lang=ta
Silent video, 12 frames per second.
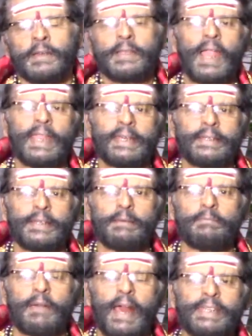நாளைய
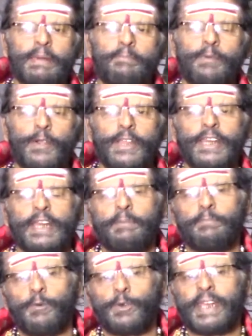தினம் ஐயப்பனுடைய
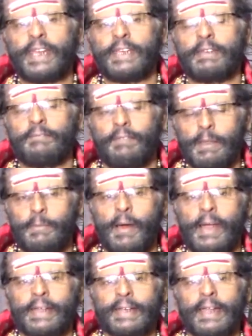பூஜை
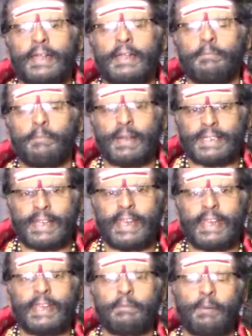வழிபாடுகள்
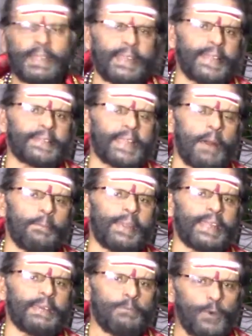பஜனை பதினெட்டாம்
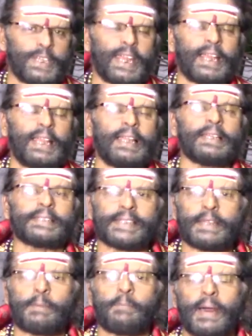படி பூஜைகள்
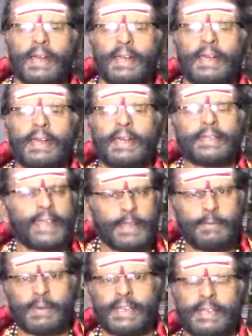சிறப்பாக
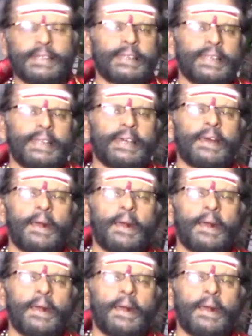நடைபெறுகின்றன